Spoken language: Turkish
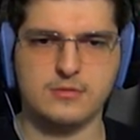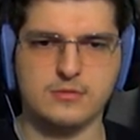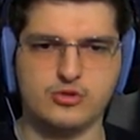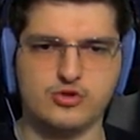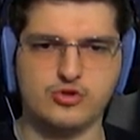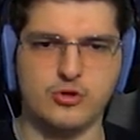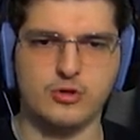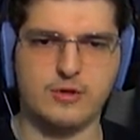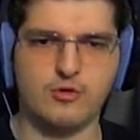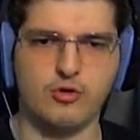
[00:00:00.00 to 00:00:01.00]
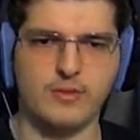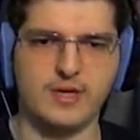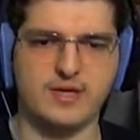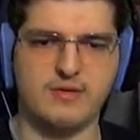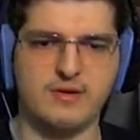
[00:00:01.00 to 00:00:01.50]
Şöyle
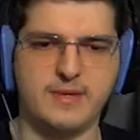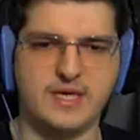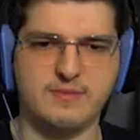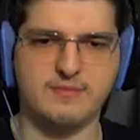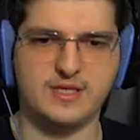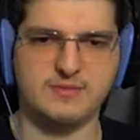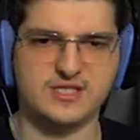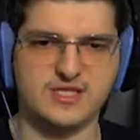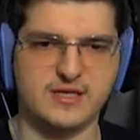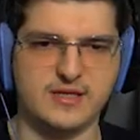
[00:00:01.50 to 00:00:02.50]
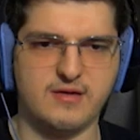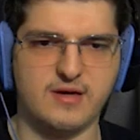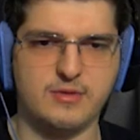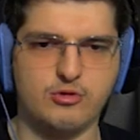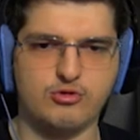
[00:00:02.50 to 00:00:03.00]
koymaya devam. Ekim dikim işlerine
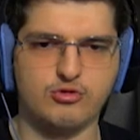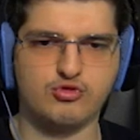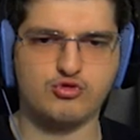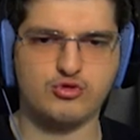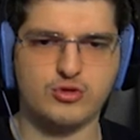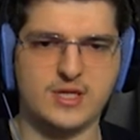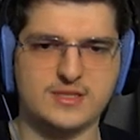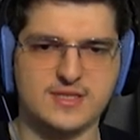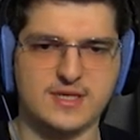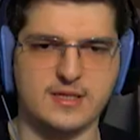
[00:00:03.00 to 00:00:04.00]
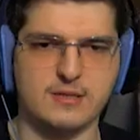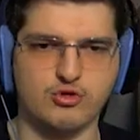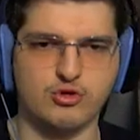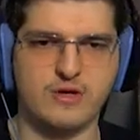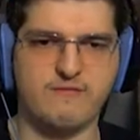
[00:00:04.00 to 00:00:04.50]
devam ediyoruz. 6 saniyede
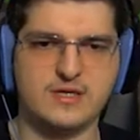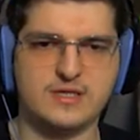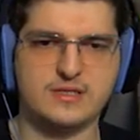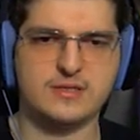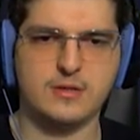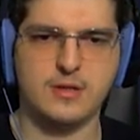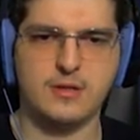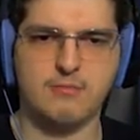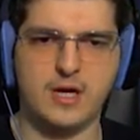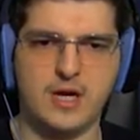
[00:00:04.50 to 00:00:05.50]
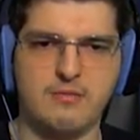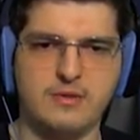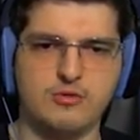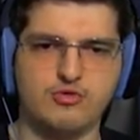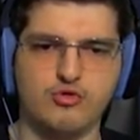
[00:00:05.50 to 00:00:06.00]
bundan var. Baya
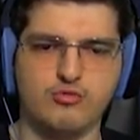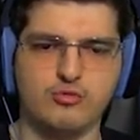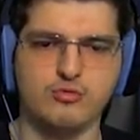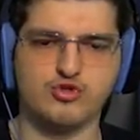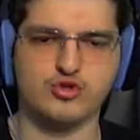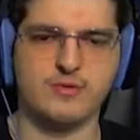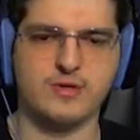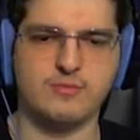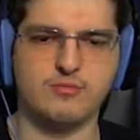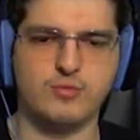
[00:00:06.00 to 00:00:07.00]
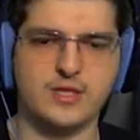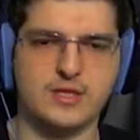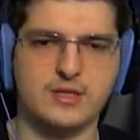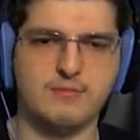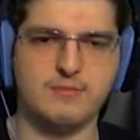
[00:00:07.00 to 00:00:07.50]
bir tohum bulmuşuz ama. Bu
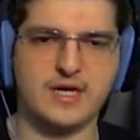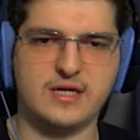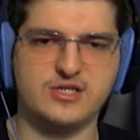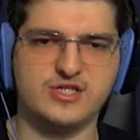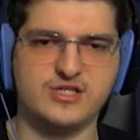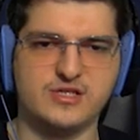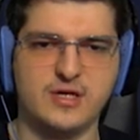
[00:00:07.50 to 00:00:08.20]
bana bırak kışı